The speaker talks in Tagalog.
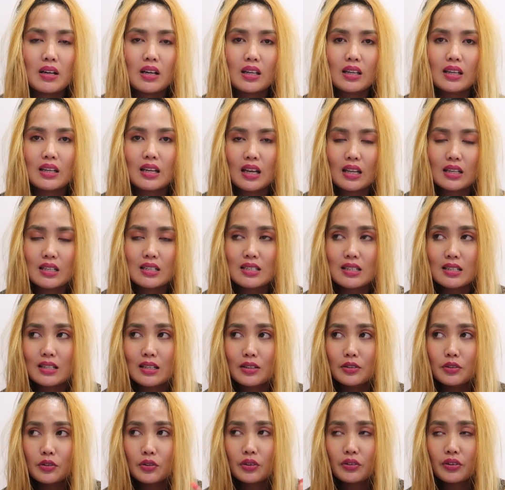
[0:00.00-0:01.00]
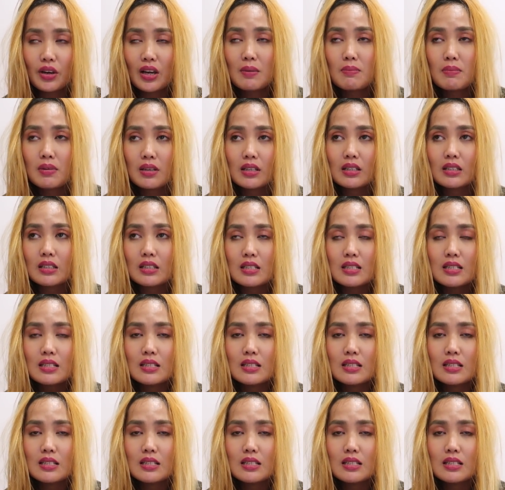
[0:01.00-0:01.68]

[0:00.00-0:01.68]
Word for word: magkakilala sila ng kaibigan ni